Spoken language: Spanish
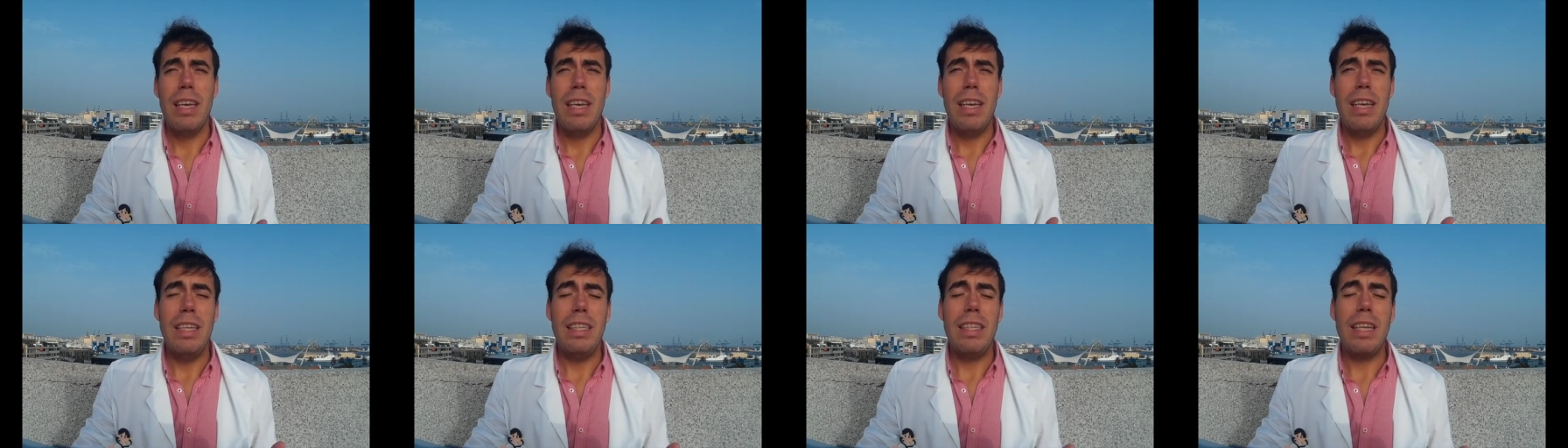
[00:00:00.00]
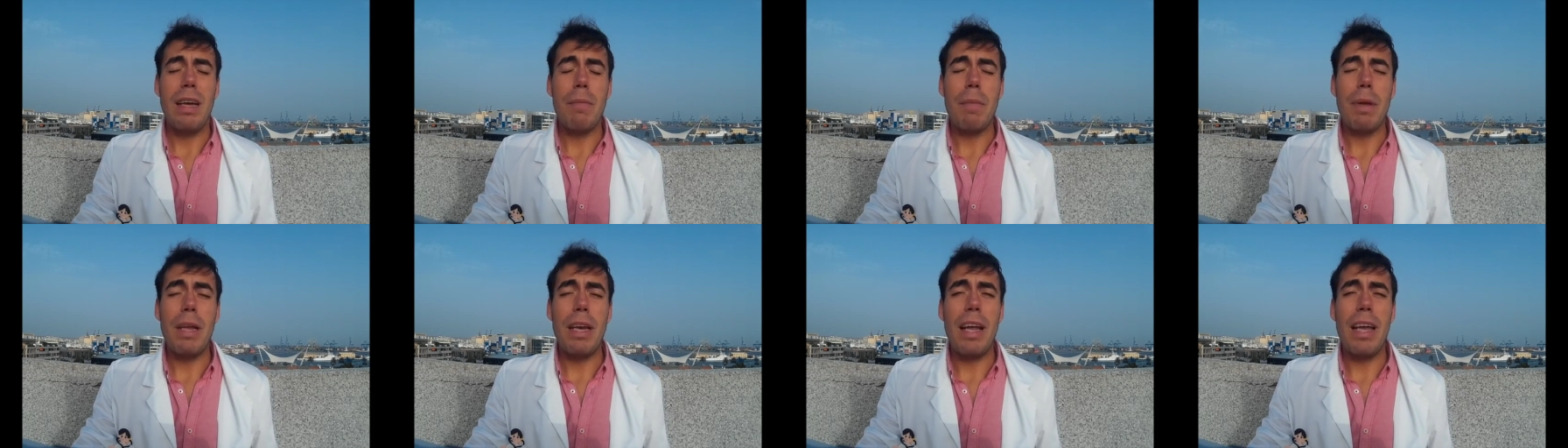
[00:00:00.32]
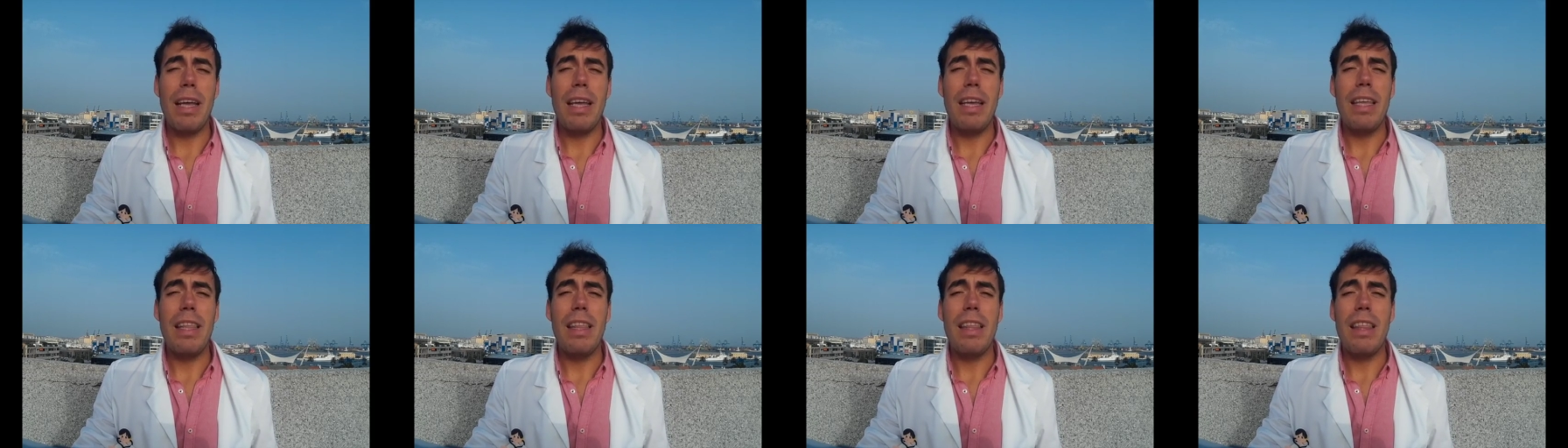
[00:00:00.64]
y también
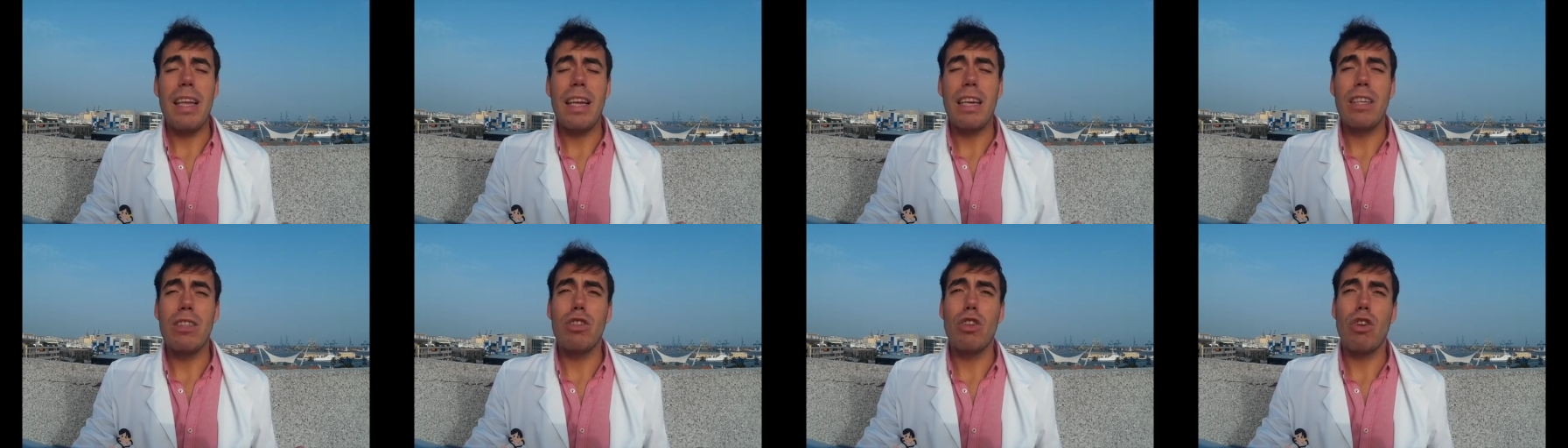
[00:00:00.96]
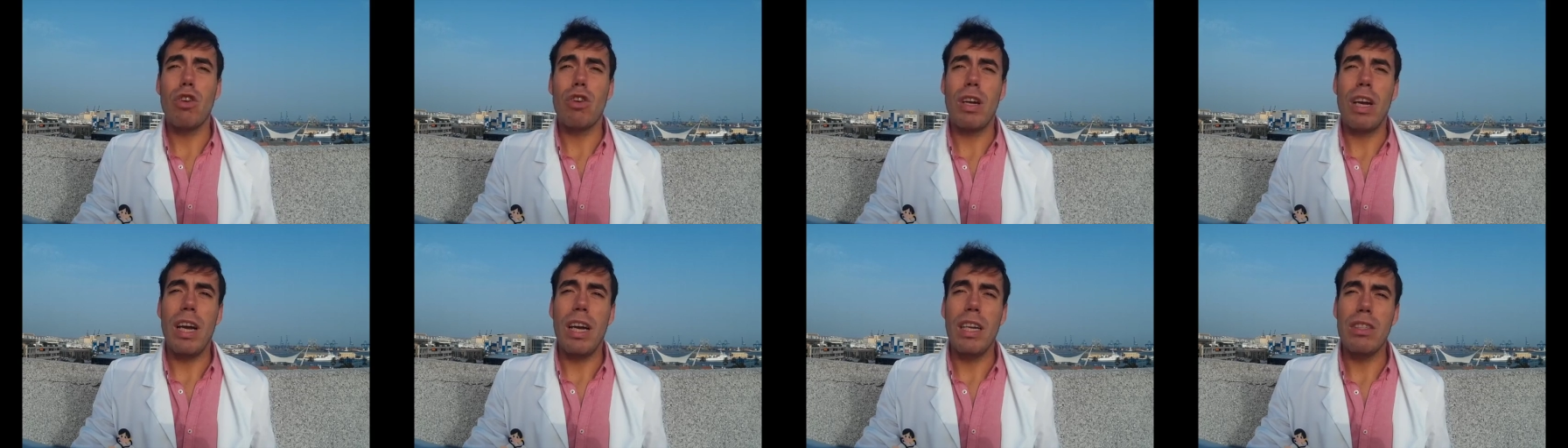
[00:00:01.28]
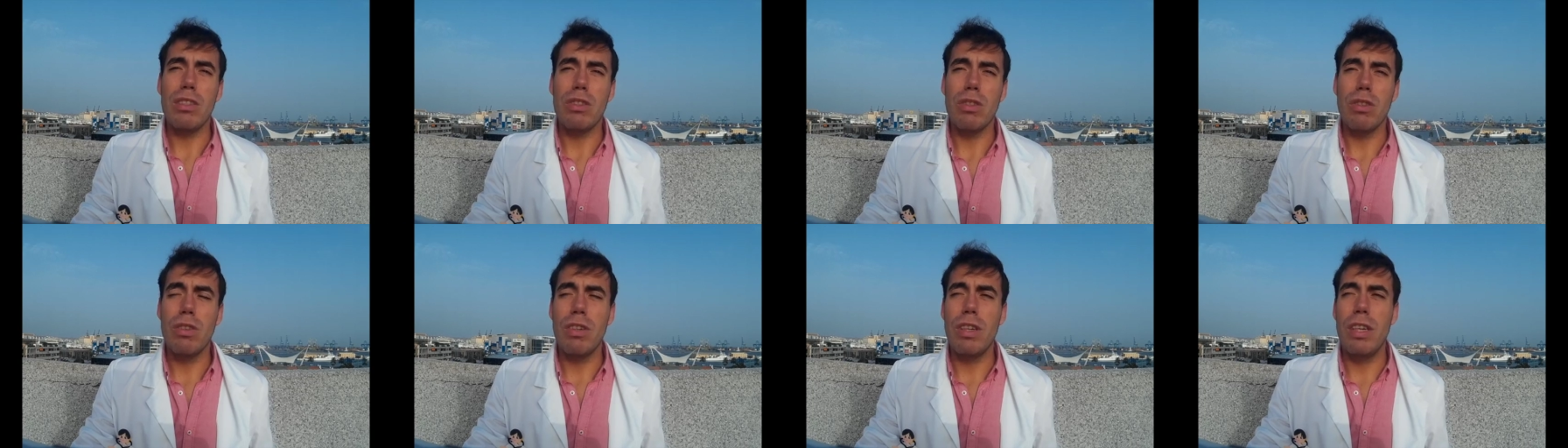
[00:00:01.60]
hay ciertos
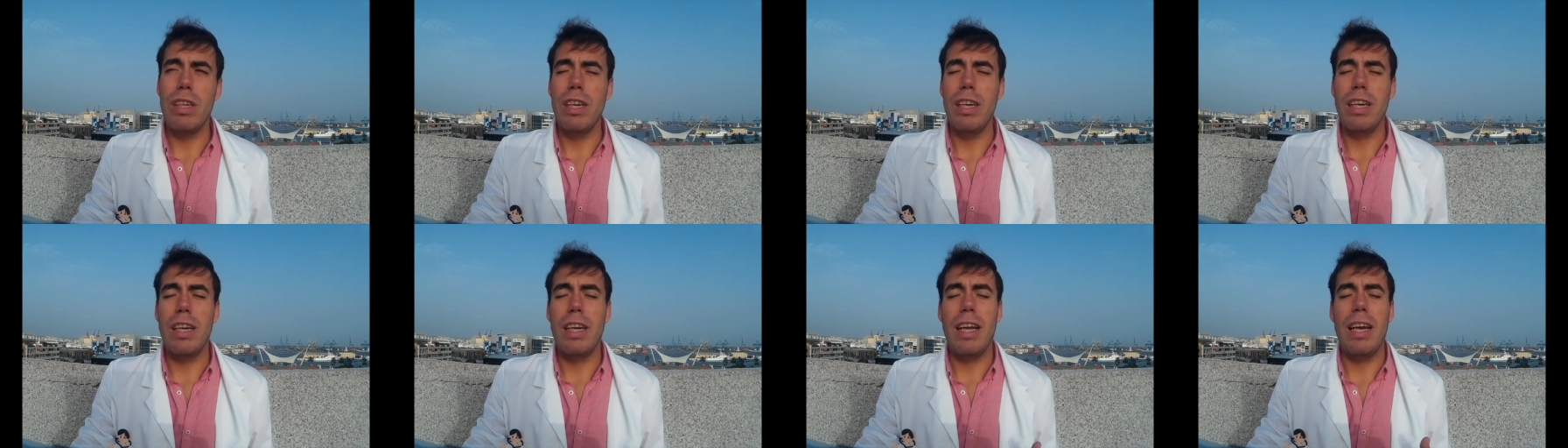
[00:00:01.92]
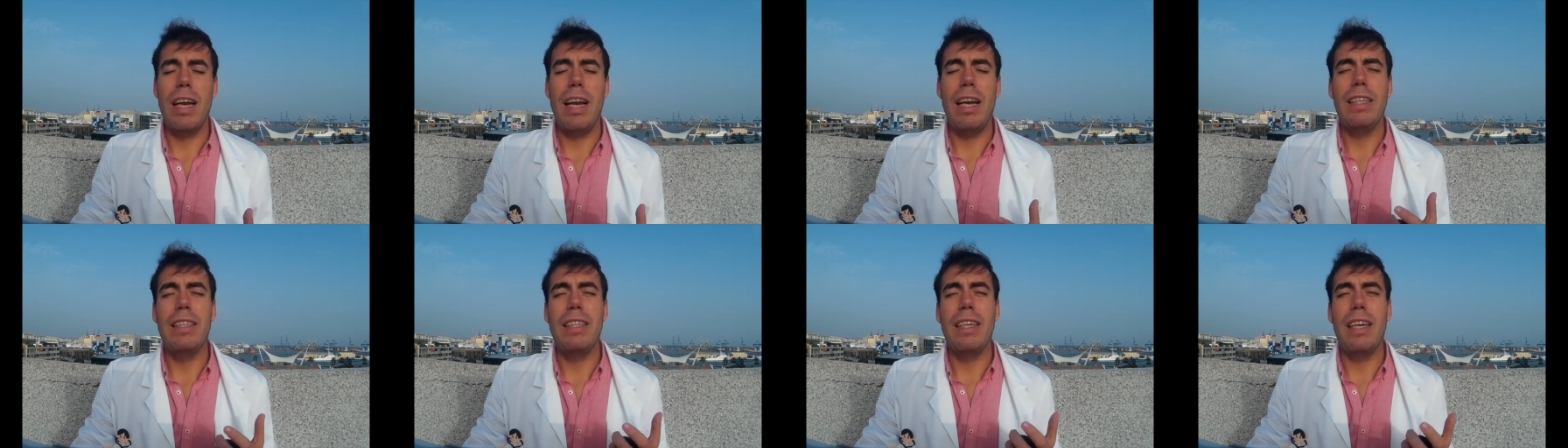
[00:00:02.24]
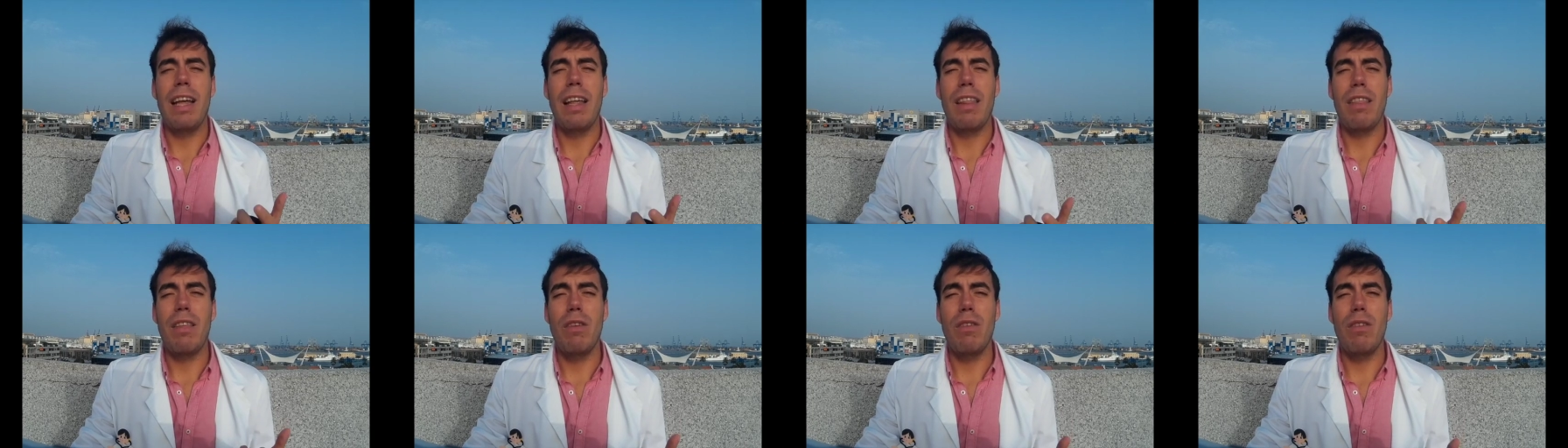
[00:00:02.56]
casos en el que la
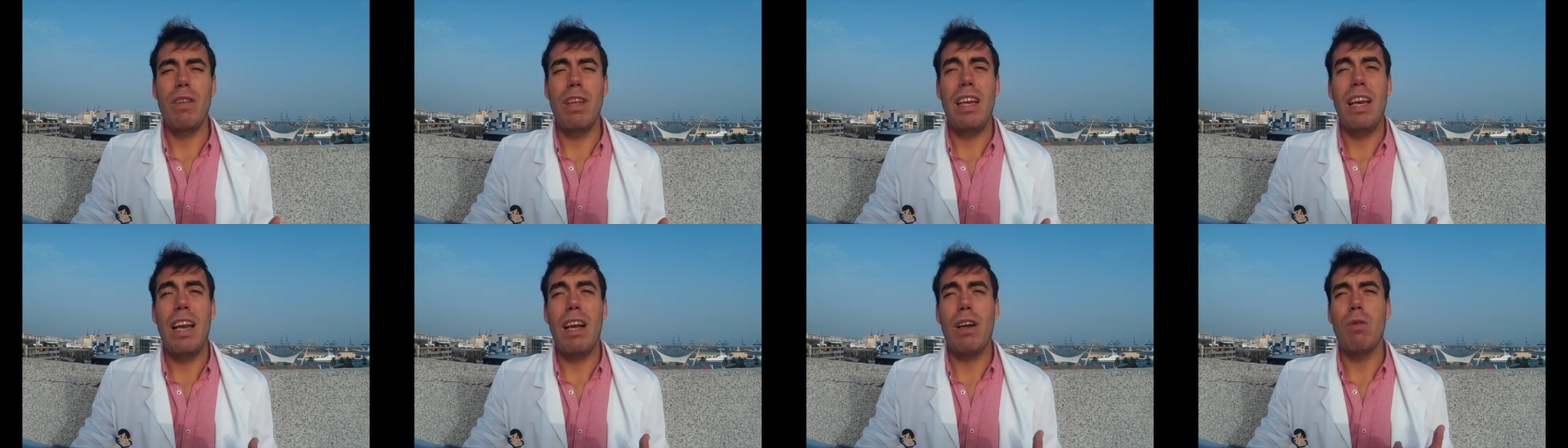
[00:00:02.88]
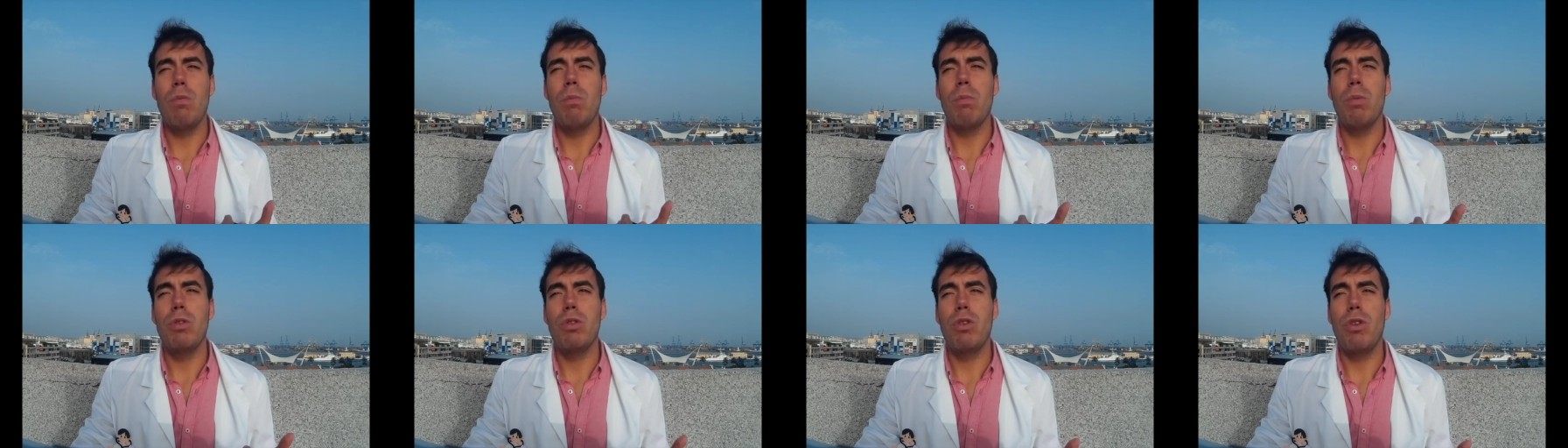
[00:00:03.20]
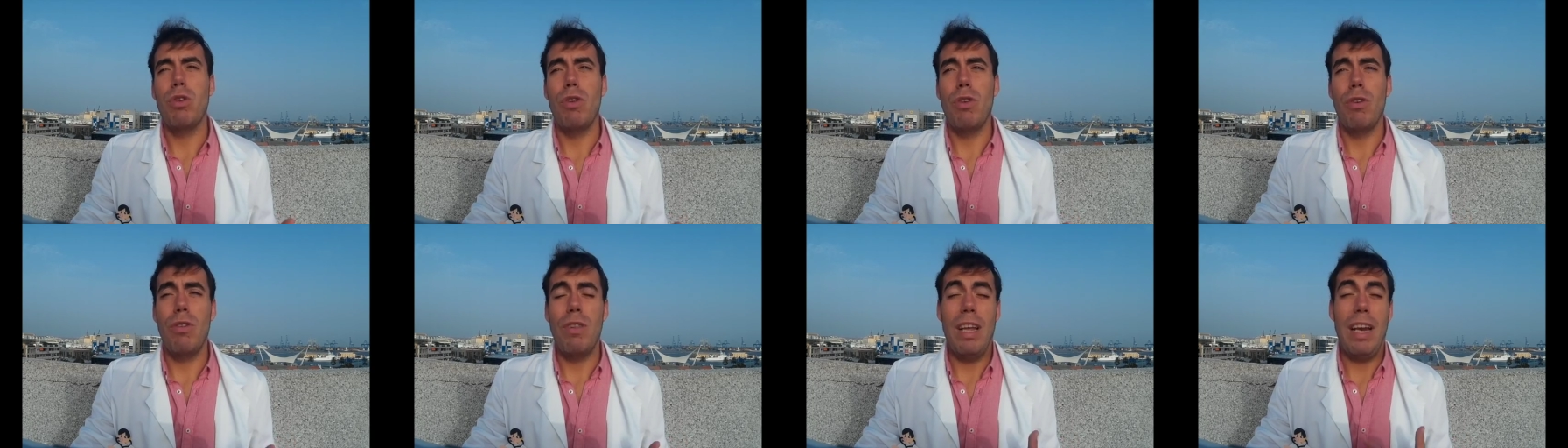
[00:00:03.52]
alteración en la
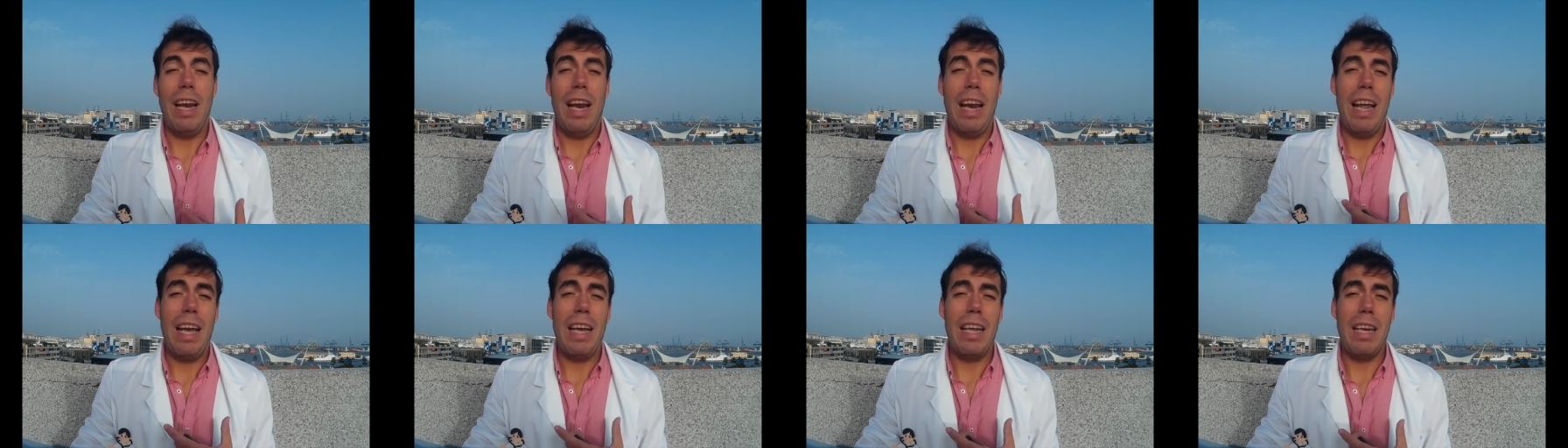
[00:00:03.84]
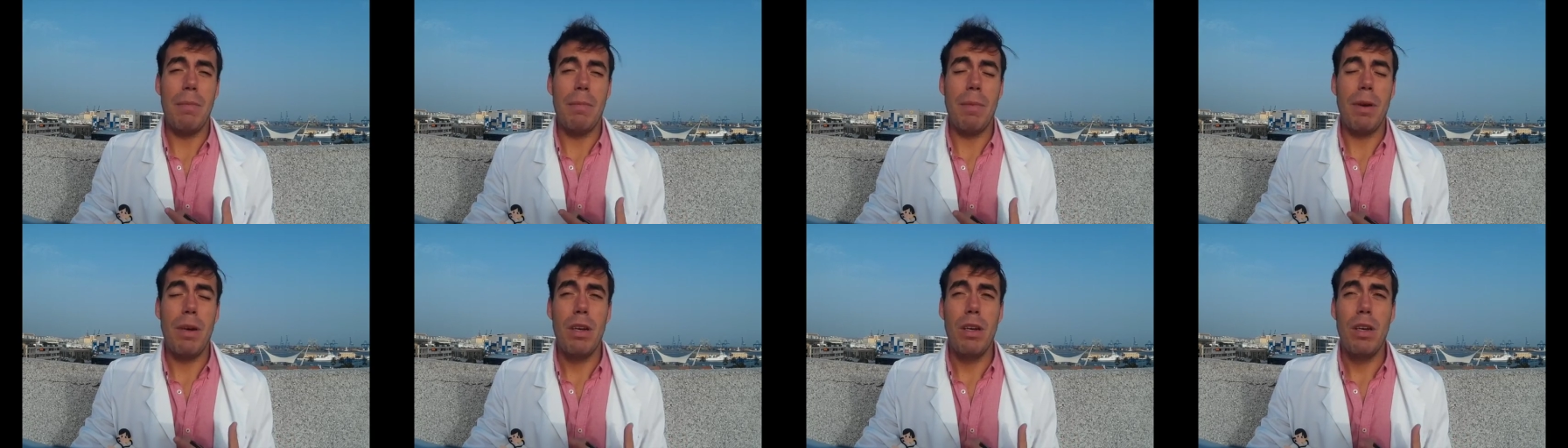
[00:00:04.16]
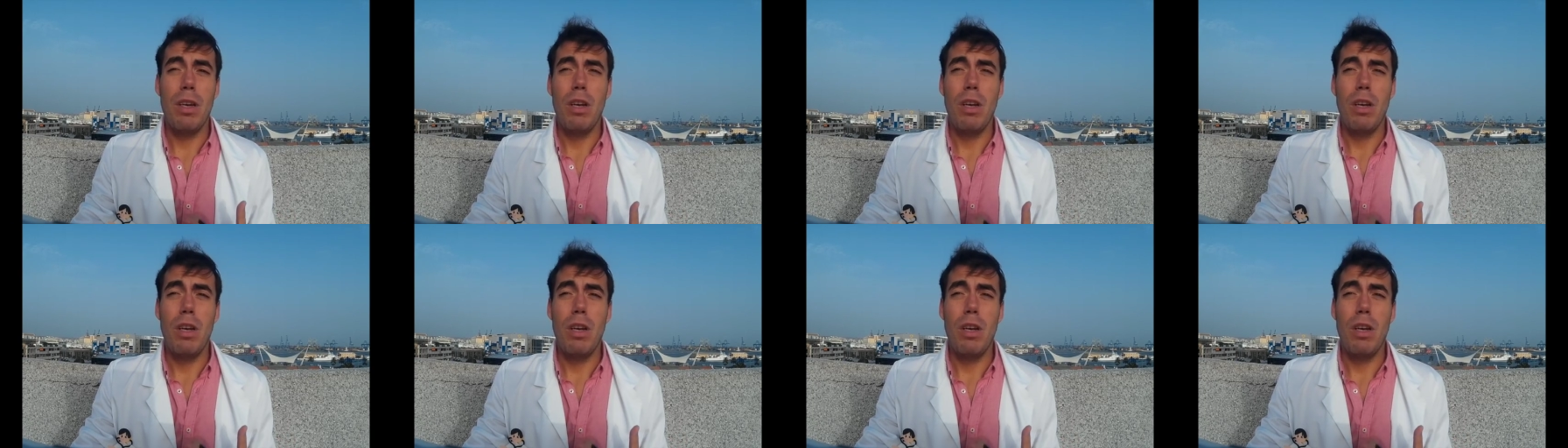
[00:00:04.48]
composición de la lágrima